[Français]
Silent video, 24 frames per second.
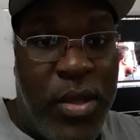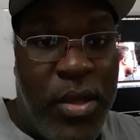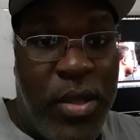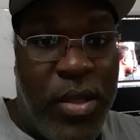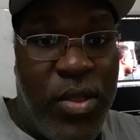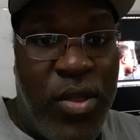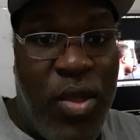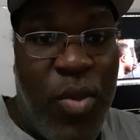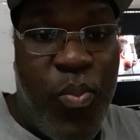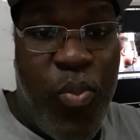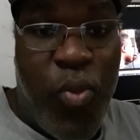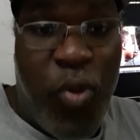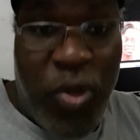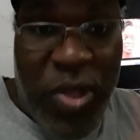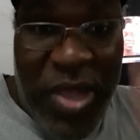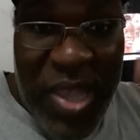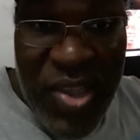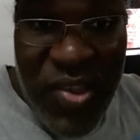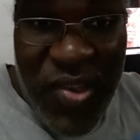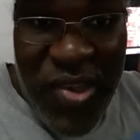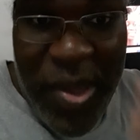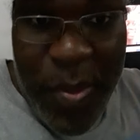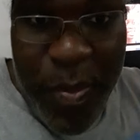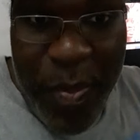ne
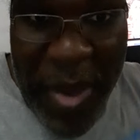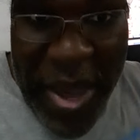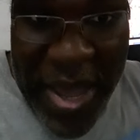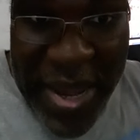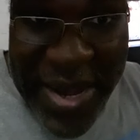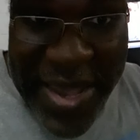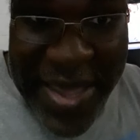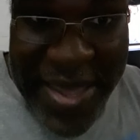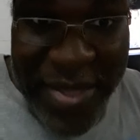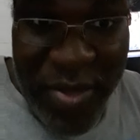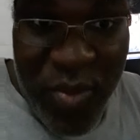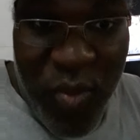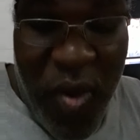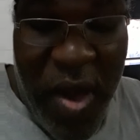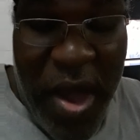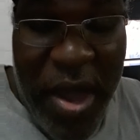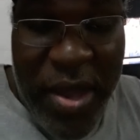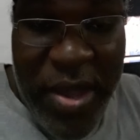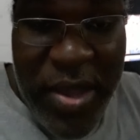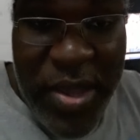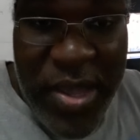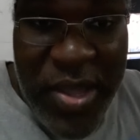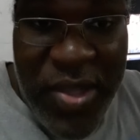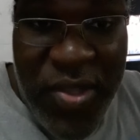protégeaient pas les
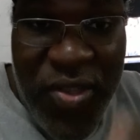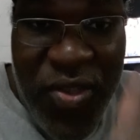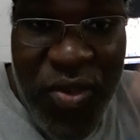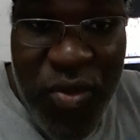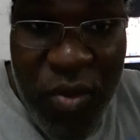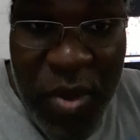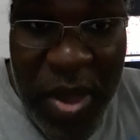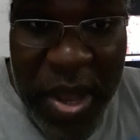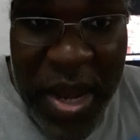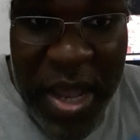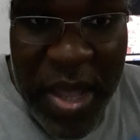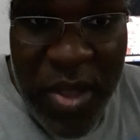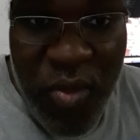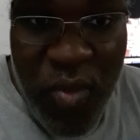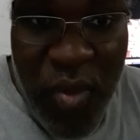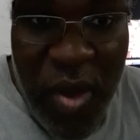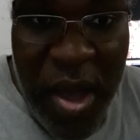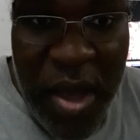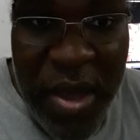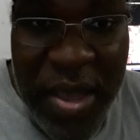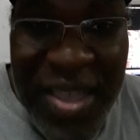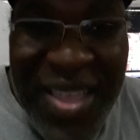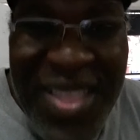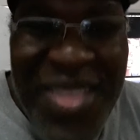Noirs, ils tuaient les
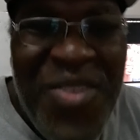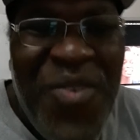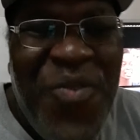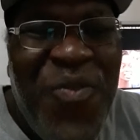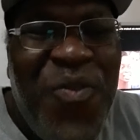Noirs. Il ne